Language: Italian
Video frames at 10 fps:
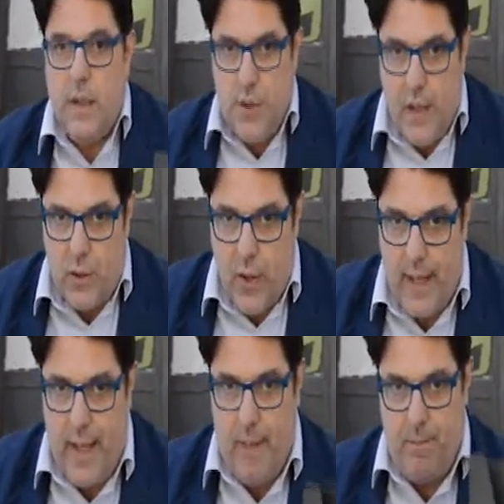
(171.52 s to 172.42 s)
Certo
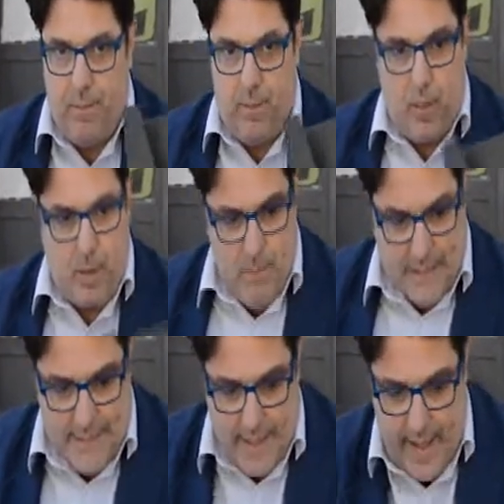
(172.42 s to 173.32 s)
è che
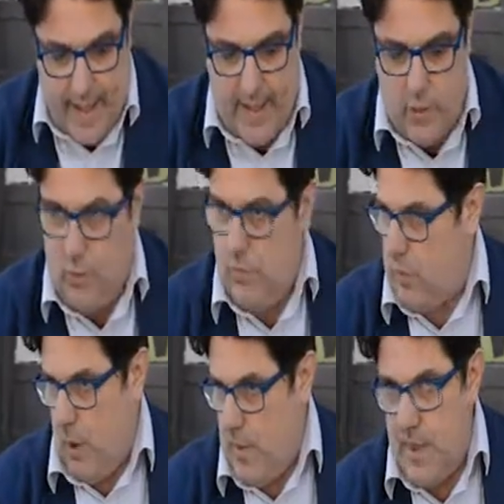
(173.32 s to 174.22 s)
mantenere,
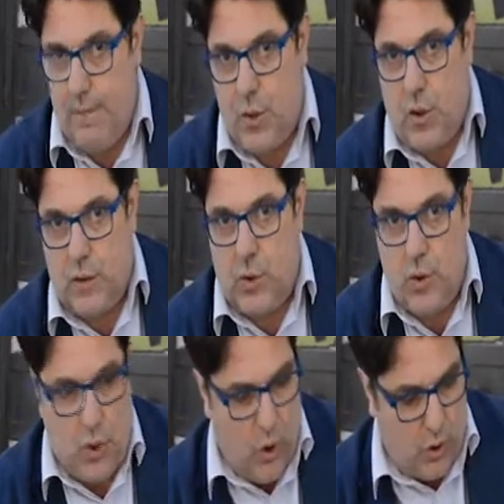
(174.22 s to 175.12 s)
come si è visto
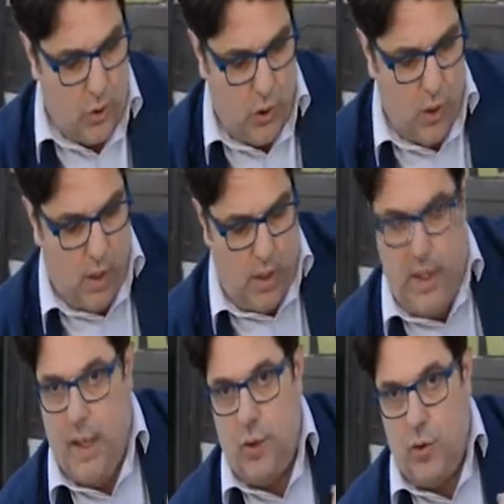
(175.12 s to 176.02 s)
l'altro giorno,
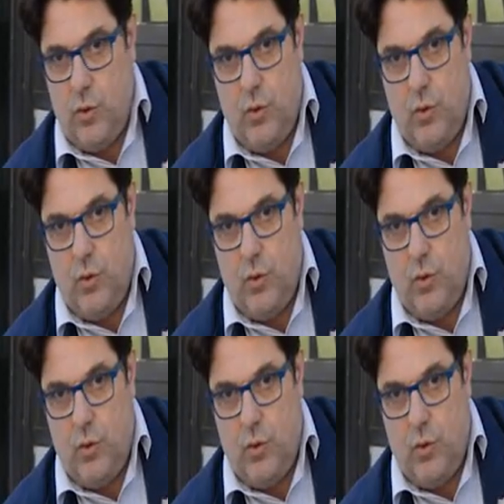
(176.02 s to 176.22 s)
eh,